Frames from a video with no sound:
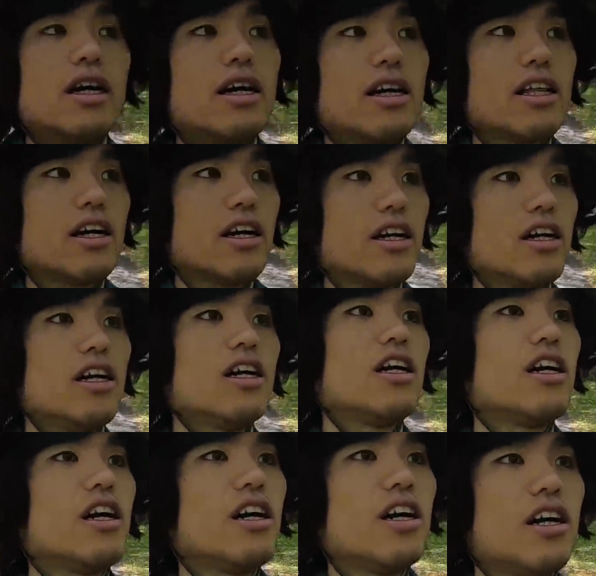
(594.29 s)
あれだ、
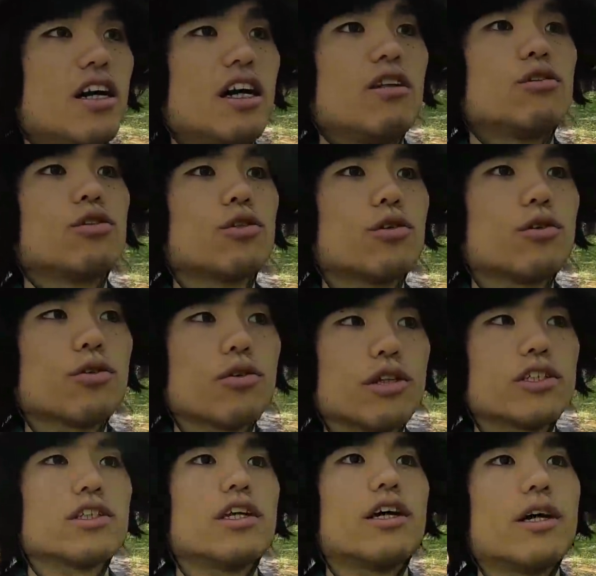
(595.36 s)
あのちょうど
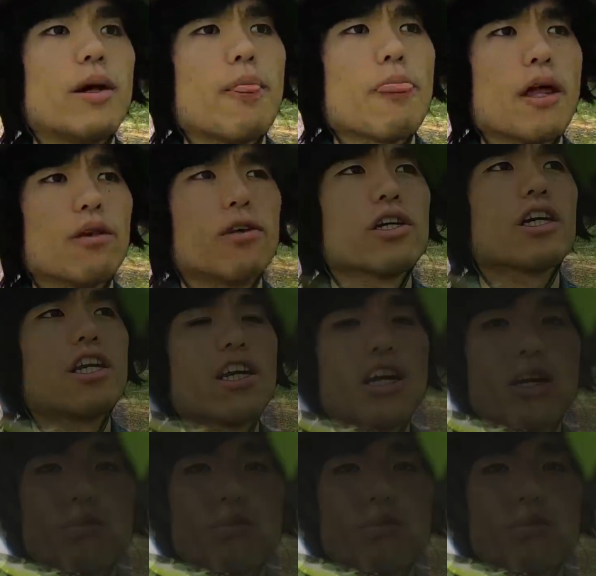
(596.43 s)
ですねあの光